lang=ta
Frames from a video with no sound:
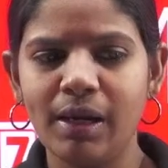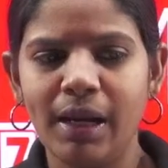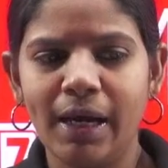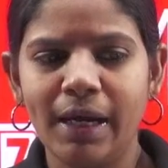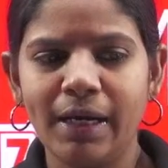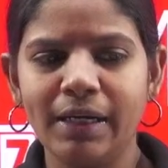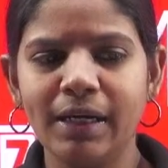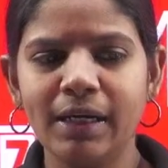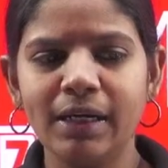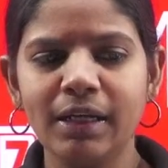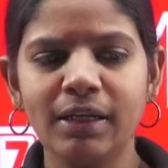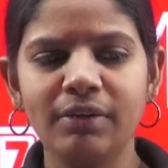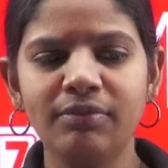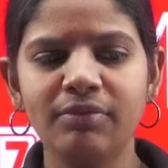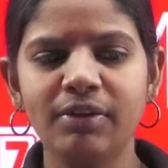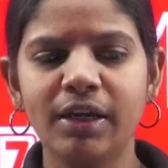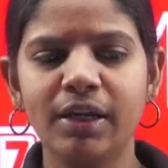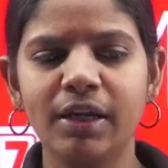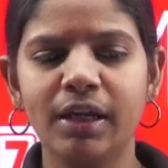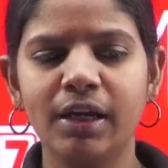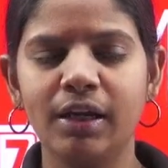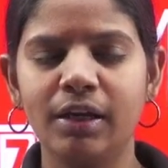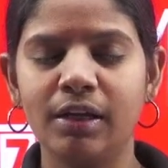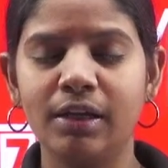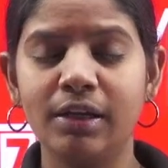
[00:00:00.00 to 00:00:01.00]
லைட்டாக
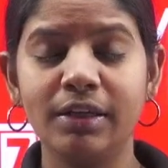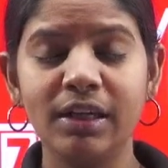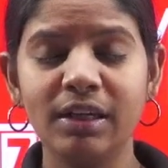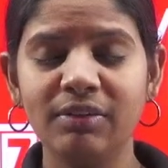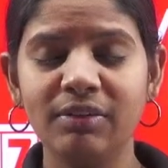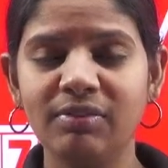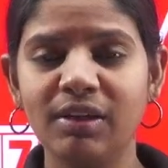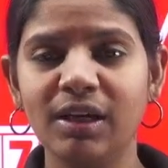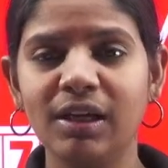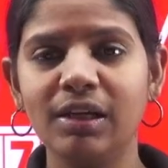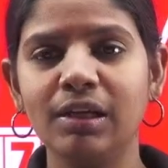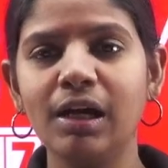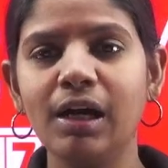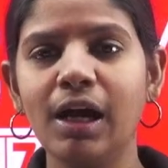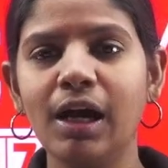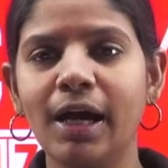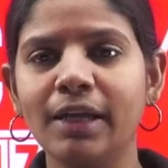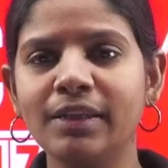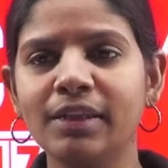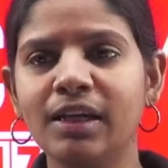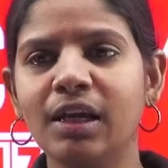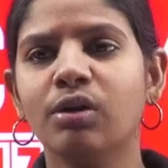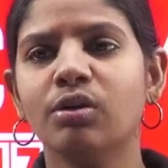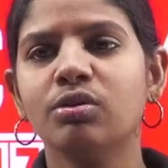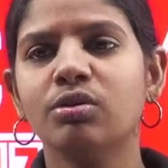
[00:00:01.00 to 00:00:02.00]
டிவியேட்டாக டிவியேட்டில்
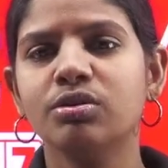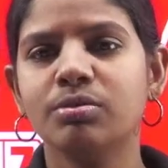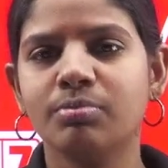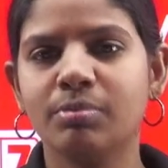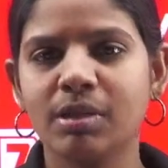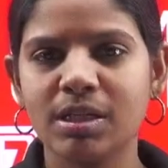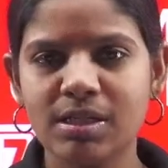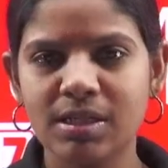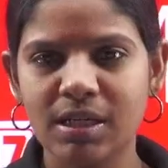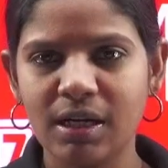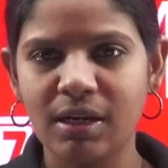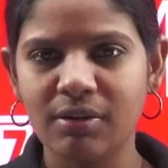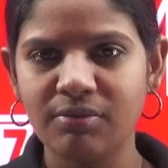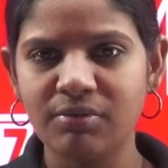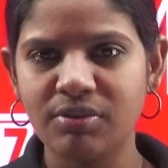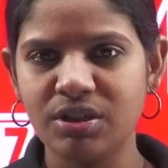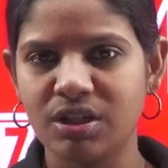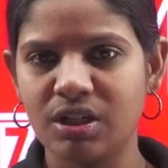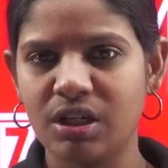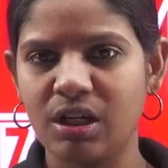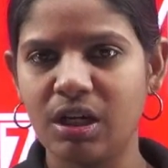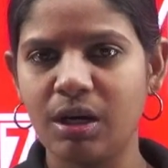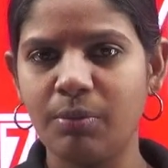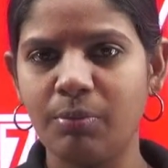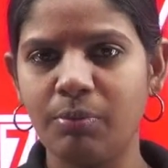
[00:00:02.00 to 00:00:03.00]
அதிலே கொஞ்சம் எக்ஸ்ட்ரா
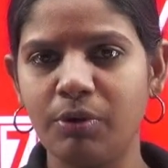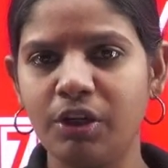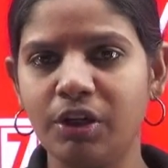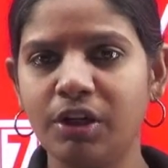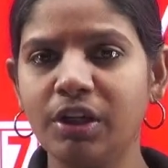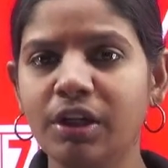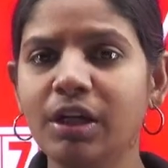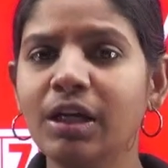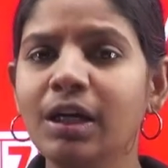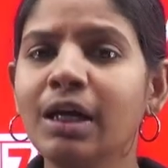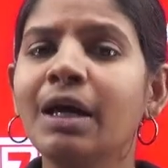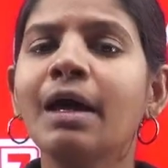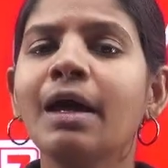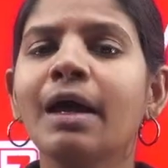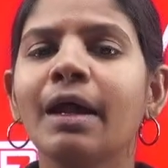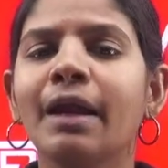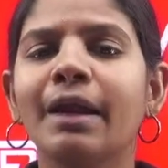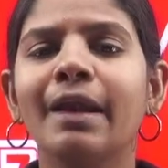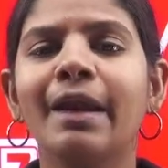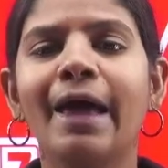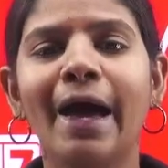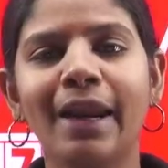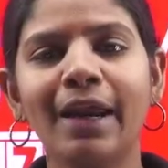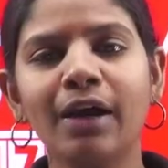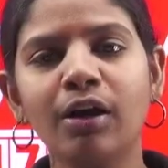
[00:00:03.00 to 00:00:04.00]
வெர்ஷனாக போயிட்டு
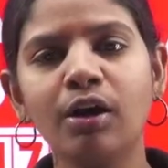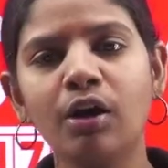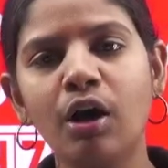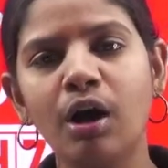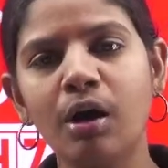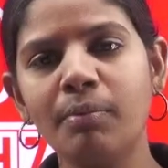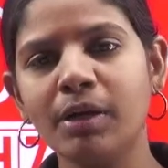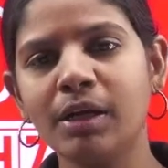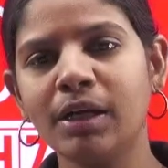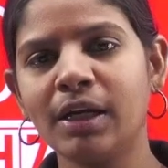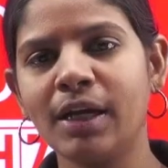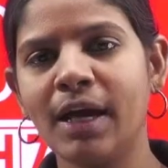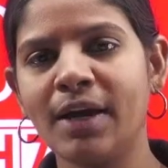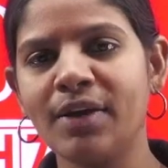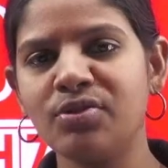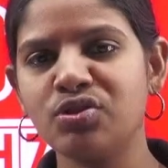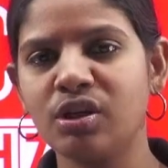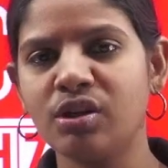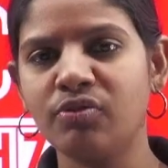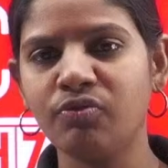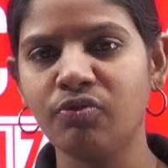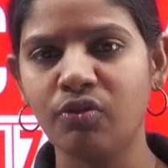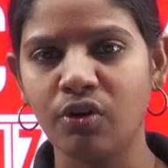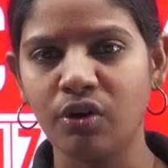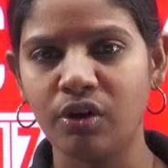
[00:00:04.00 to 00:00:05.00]
டேரக்ட் காமன்
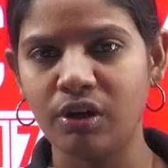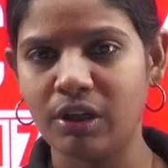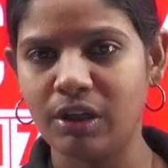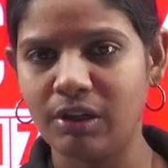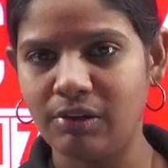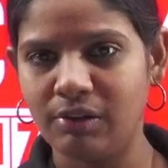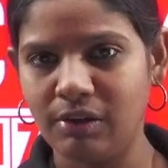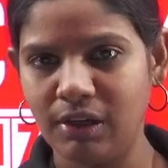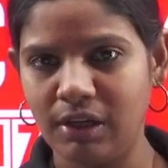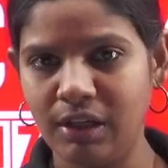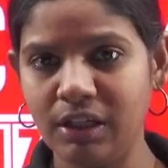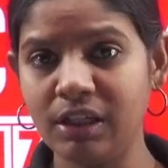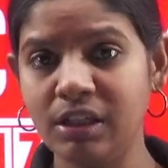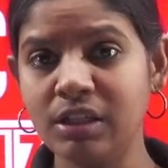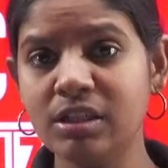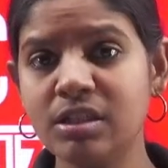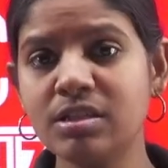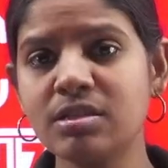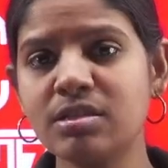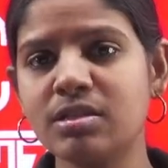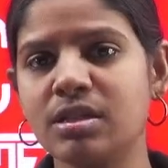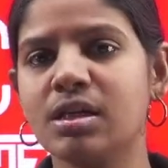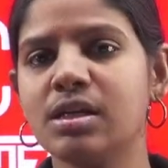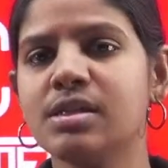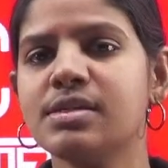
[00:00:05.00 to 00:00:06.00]
டேஞ்சன் ஃபார் ரெண்டு
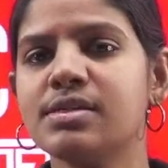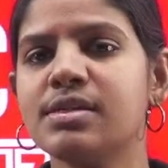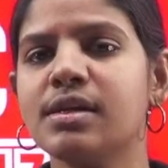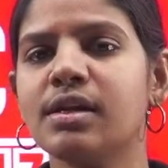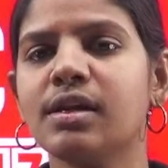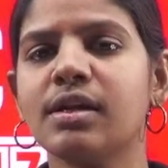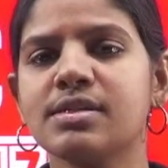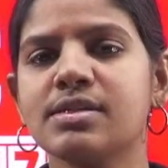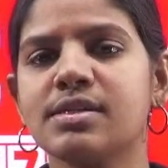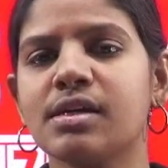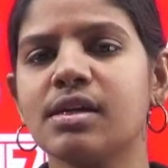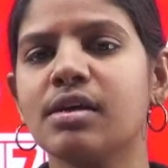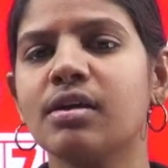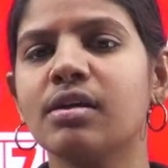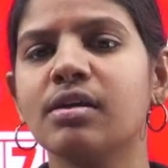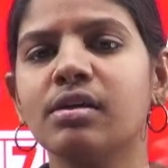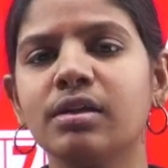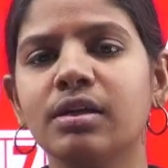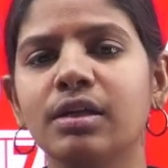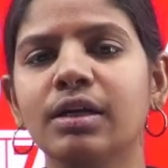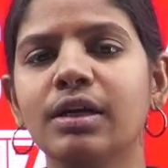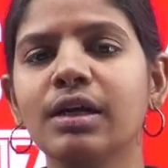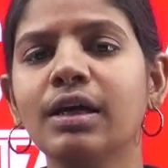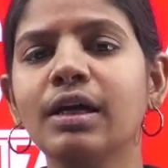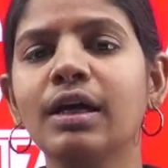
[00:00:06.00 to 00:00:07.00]
டிஸ்டன்ஸ் இருக்க
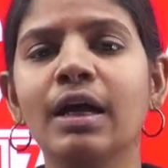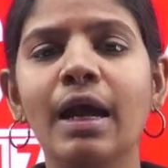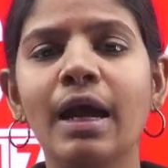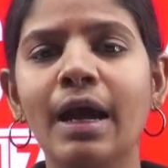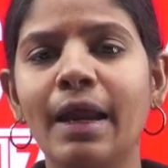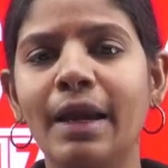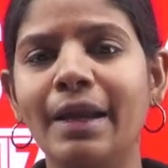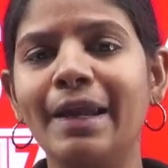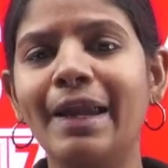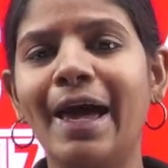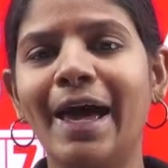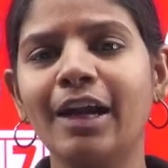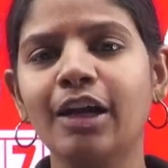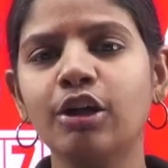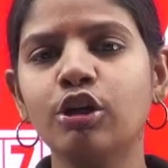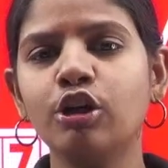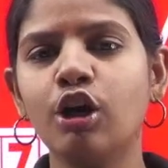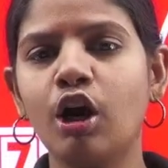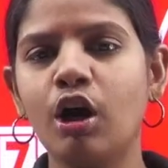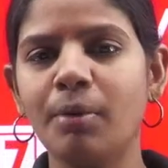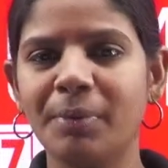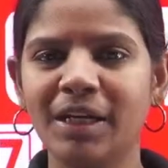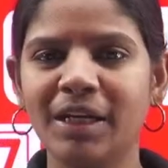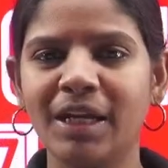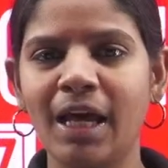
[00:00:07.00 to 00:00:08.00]
சர்க்கிள்க்கு டேரக்ட்
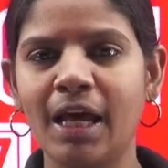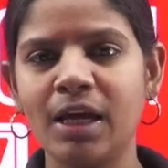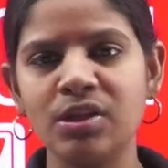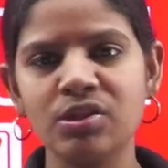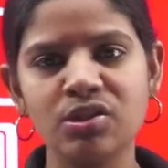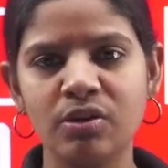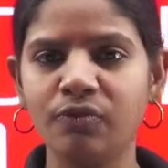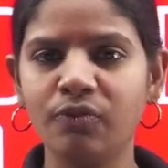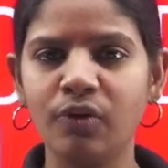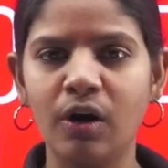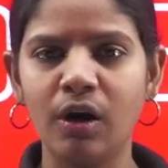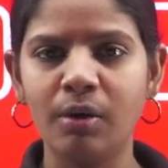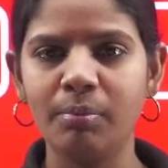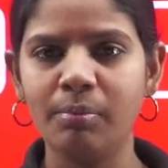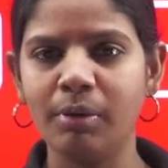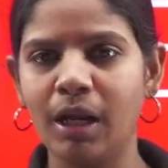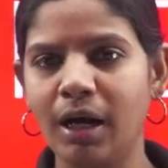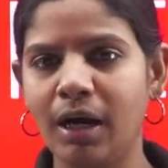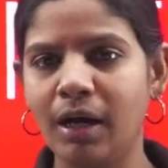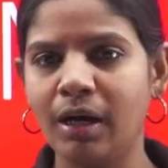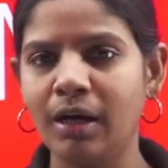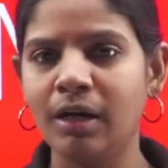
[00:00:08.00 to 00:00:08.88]
காமன் டேஞ்சன் ஃபார்முலா